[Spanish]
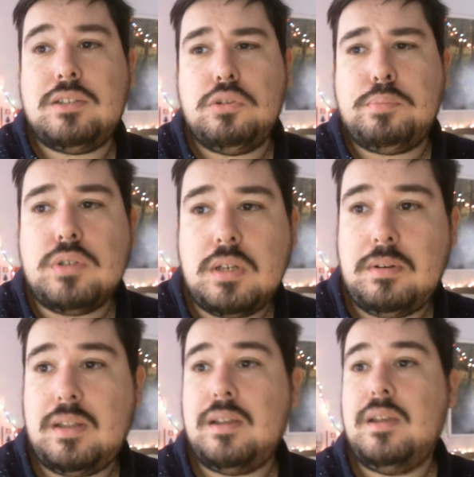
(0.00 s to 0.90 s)
ha hecho
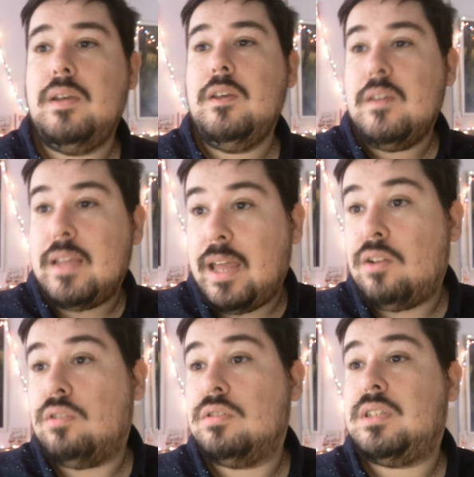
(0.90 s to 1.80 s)
posible que
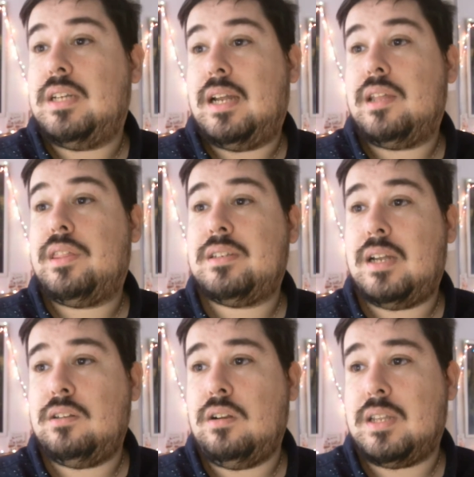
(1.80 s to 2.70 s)
no sea
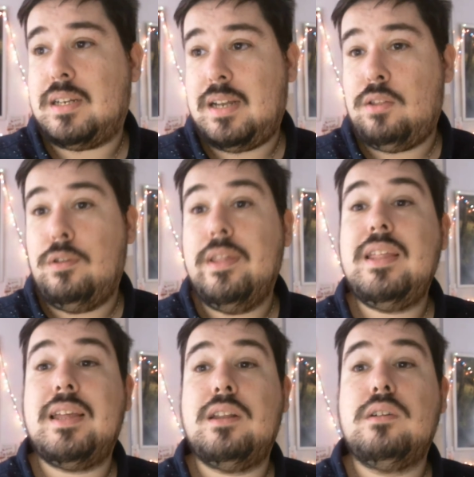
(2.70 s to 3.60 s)
necesario el traslado de
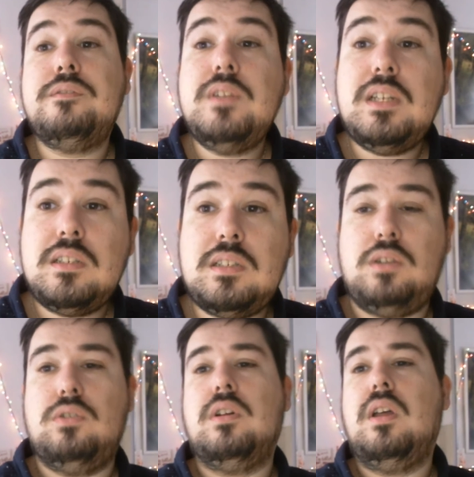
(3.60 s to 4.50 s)
dinero
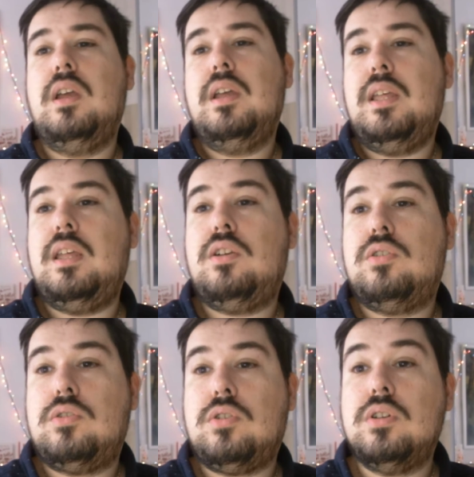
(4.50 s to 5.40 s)
físico y
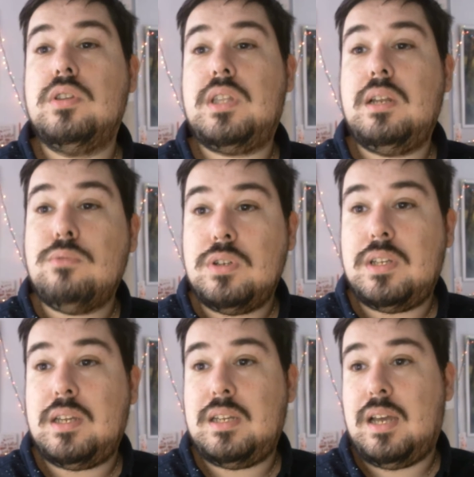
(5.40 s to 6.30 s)

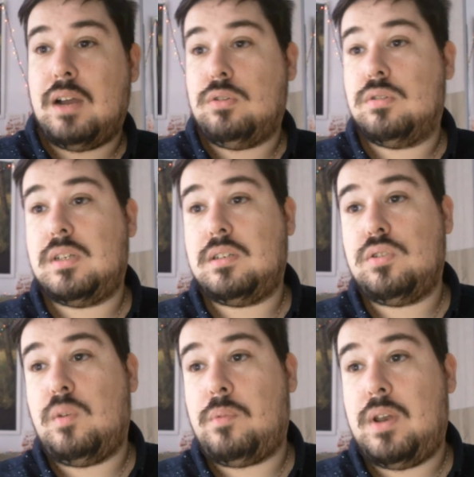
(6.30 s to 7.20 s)
contribuye a cosas
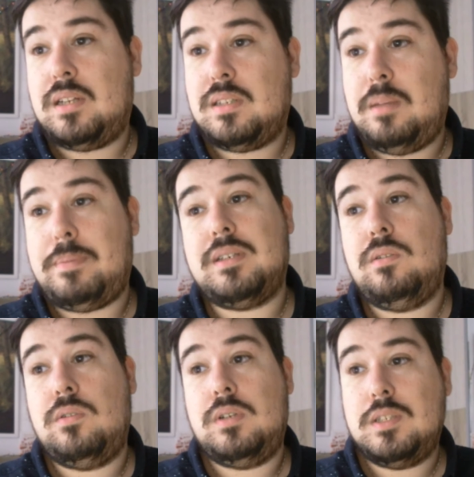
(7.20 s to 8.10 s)
como las que
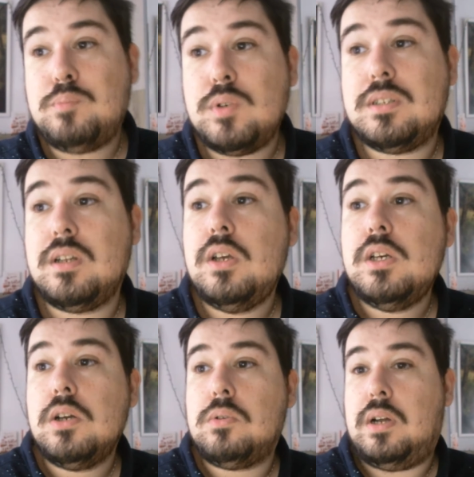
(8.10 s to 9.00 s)
pasaron después,
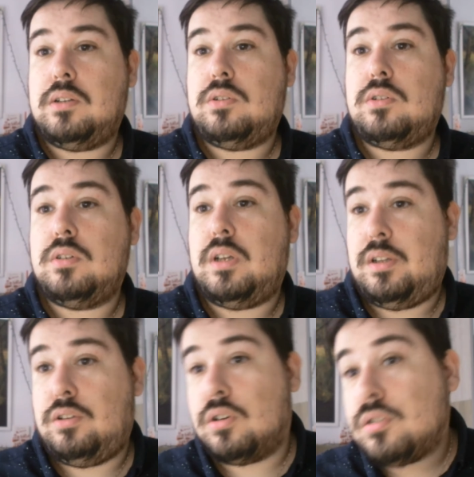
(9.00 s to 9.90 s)
cuando
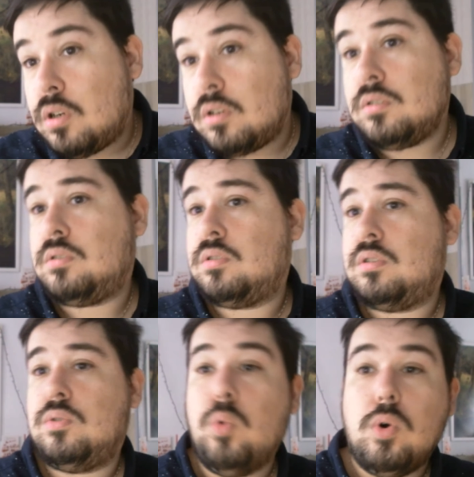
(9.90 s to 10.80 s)
eh, George Soros
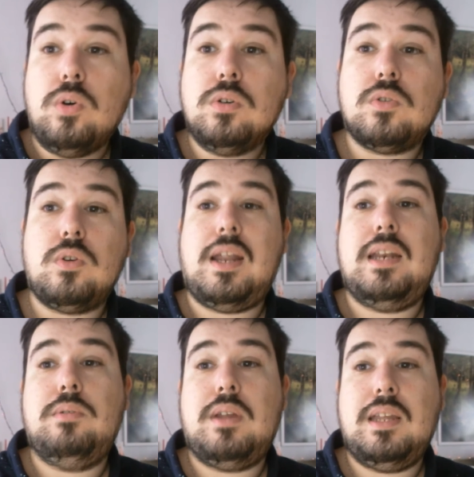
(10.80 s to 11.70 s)
jugó con la
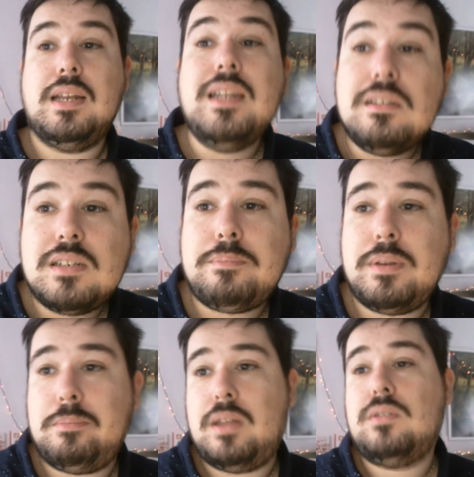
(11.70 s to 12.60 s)
libra inglesa
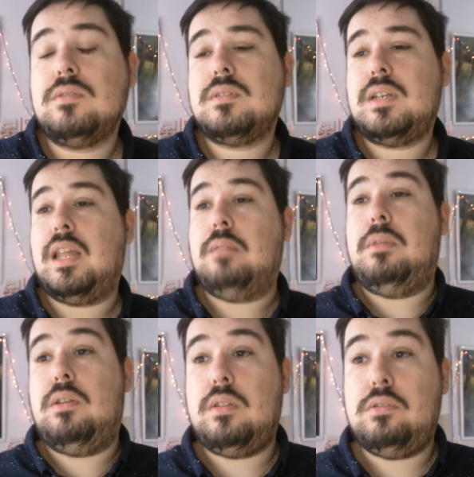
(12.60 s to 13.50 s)
primero en
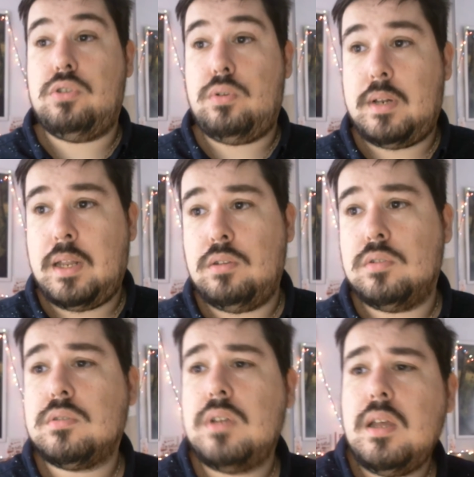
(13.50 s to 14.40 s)

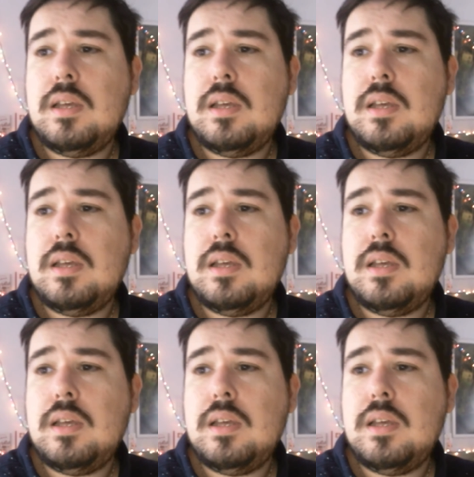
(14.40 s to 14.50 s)
1992